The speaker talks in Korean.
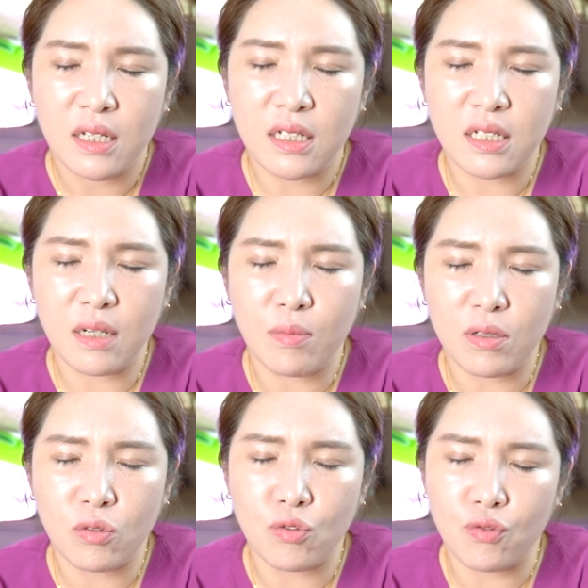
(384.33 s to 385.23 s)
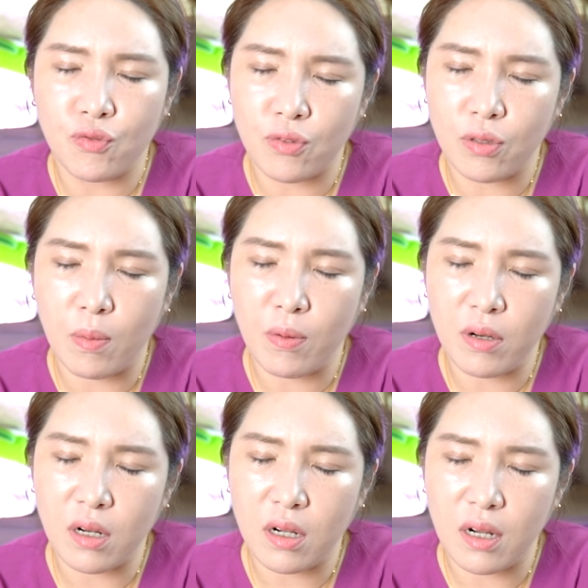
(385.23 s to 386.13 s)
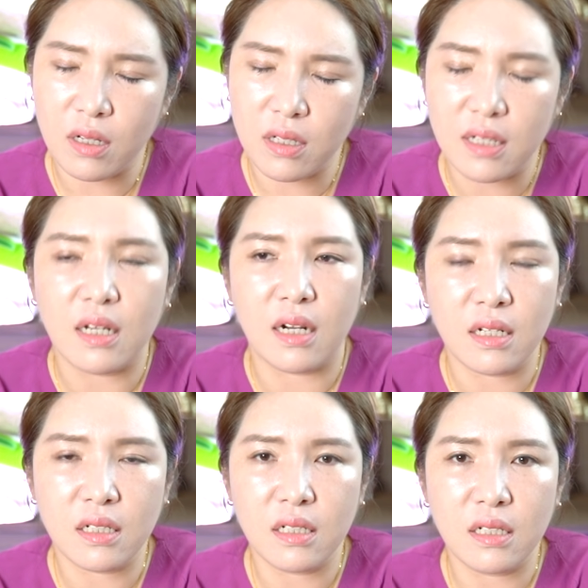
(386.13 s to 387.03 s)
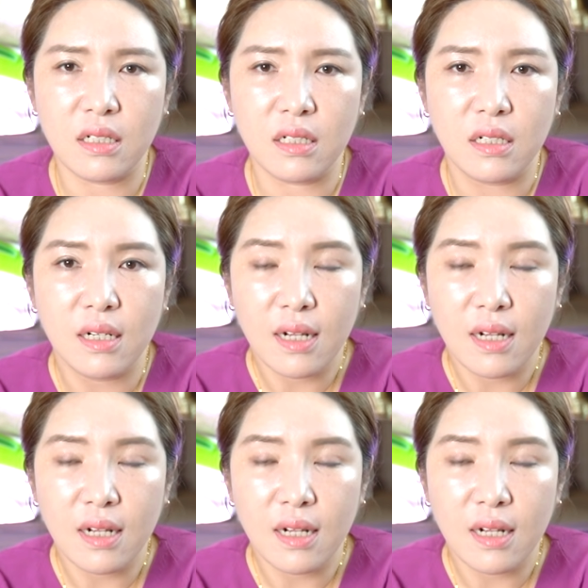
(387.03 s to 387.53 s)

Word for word: 진짜 뭐 죽어버릴까 자살하실